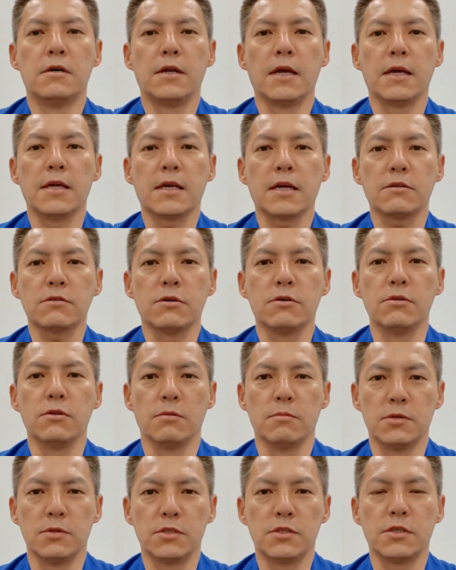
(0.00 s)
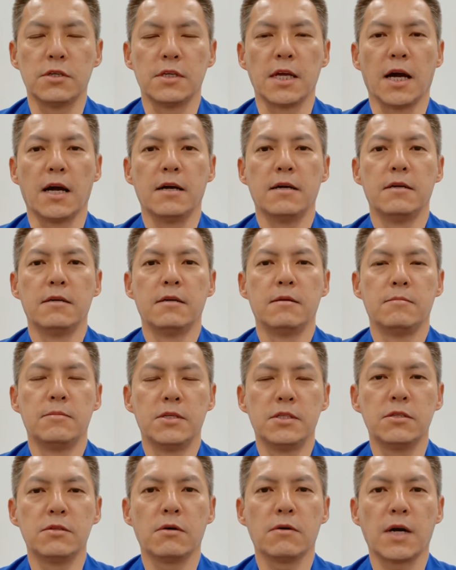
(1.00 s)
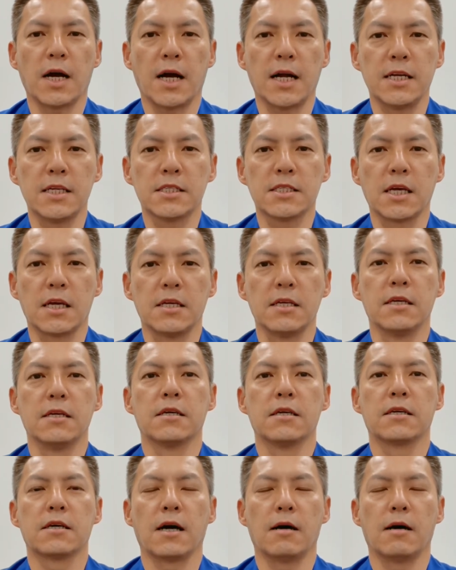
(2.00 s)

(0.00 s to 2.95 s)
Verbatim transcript: 冷却等の水処理や水のかかりつけ医